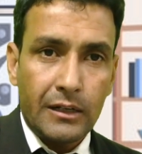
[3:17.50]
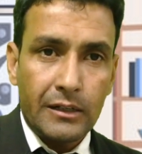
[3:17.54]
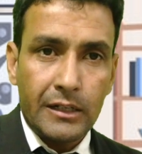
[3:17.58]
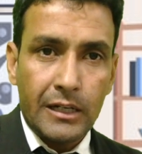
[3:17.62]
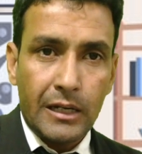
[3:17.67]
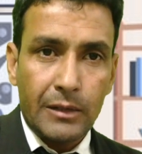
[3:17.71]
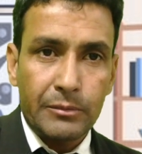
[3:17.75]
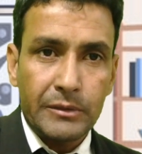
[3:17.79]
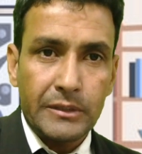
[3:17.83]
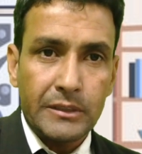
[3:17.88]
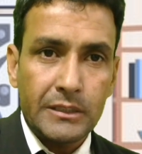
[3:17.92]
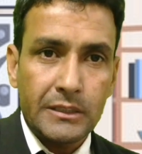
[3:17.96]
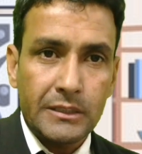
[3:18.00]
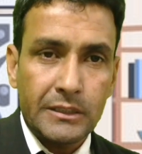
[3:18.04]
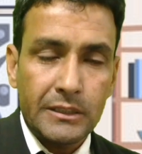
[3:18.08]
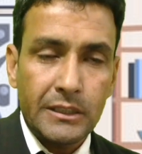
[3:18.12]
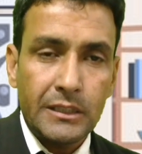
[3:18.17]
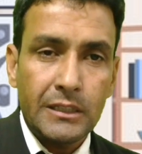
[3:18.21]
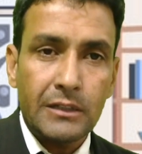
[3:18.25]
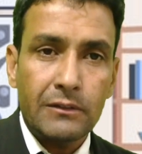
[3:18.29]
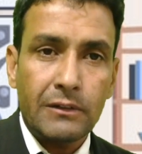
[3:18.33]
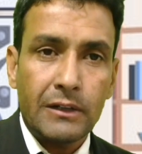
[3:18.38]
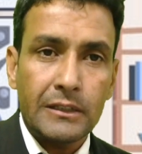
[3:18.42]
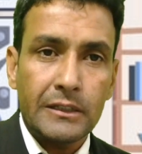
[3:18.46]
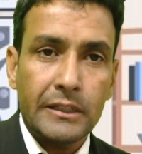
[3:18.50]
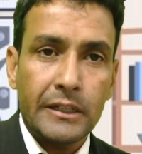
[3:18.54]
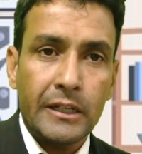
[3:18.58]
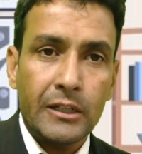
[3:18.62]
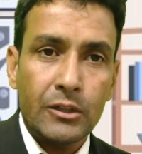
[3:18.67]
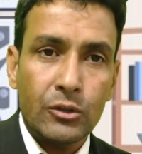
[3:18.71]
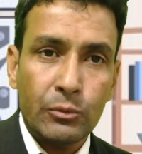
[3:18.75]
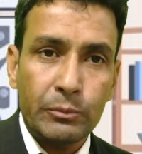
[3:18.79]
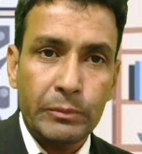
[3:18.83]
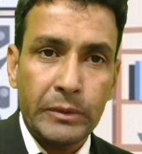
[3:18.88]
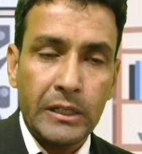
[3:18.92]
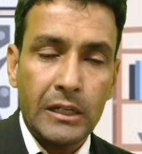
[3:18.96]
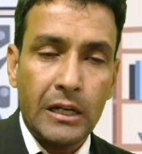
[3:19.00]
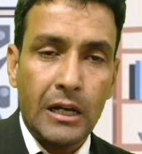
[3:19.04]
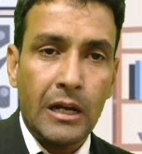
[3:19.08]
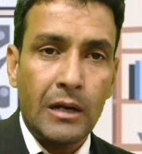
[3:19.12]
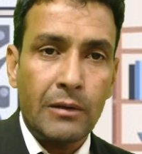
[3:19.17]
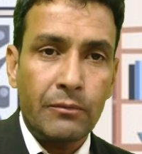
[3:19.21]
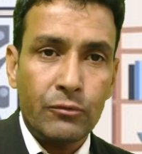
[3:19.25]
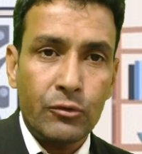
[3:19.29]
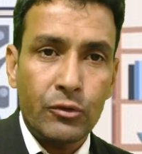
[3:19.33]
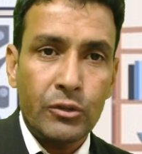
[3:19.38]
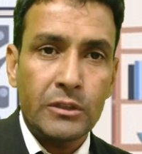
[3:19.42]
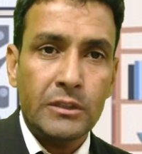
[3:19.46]
अगर आप रजिस्ट्री करवाते हैं तो फिर
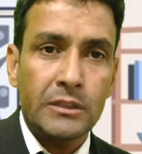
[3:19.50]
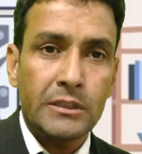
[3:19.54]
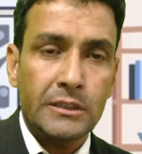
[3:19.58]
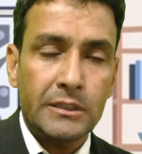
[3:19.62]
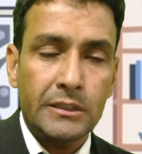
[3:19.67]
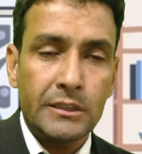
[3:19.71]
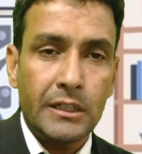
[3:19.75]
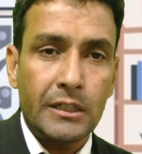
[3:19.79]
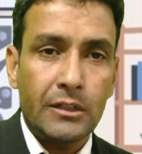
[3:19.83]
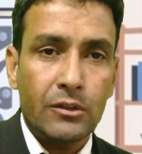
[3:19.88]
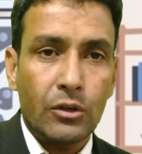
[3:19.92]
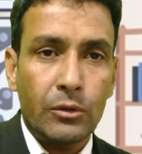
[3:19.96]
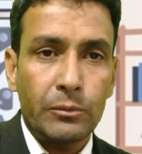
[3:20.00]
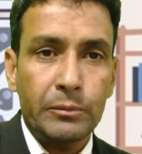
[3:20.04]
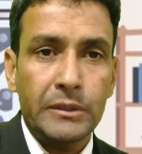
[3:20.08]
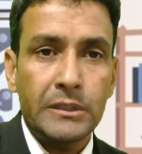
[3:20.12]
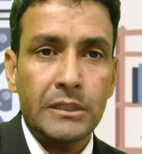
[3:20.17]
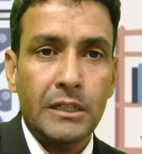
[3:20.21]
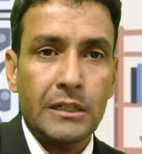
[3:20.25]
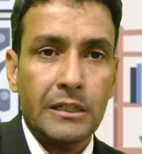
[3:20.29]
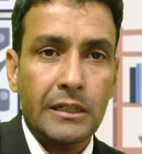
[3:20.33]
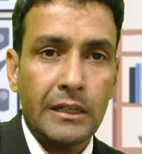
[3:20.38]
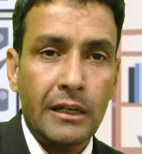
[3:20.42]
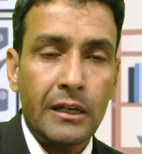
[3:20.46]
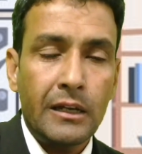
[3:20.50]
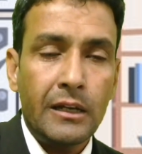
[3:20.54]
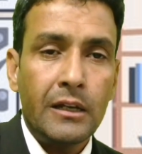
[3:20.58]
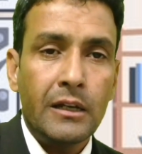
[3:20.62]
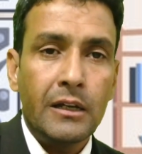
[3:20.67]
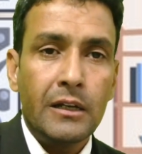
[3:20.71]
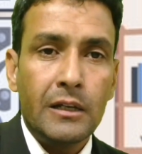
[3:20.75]
आप वो रजिस्ट्री एक कॉपी जाके